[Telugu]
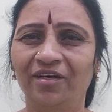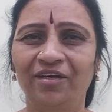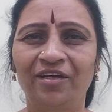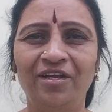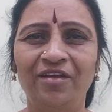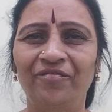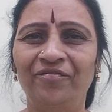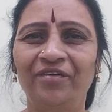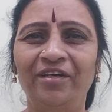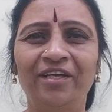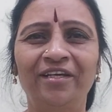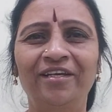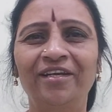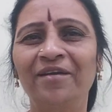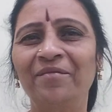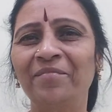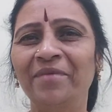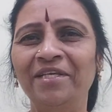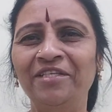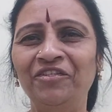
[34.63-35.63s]

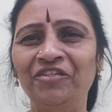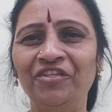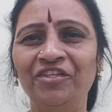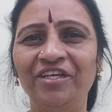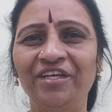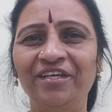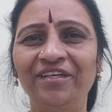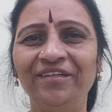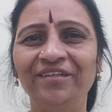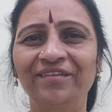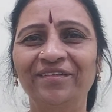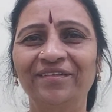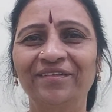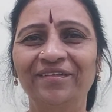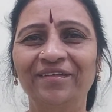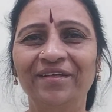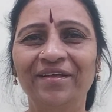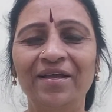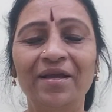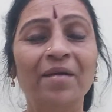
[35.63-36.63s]
డెఫినెట్గా మంచిదే
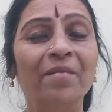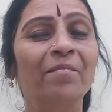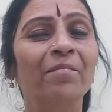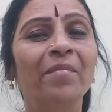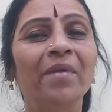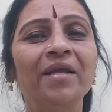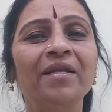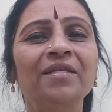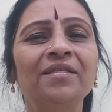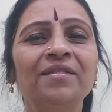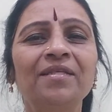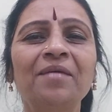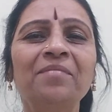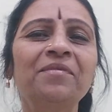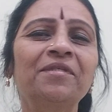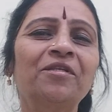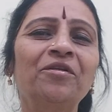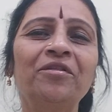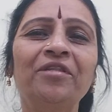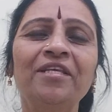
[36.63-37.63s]
మన
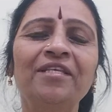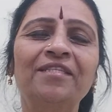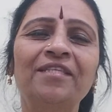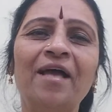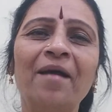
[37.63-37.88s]
సంస్కృతి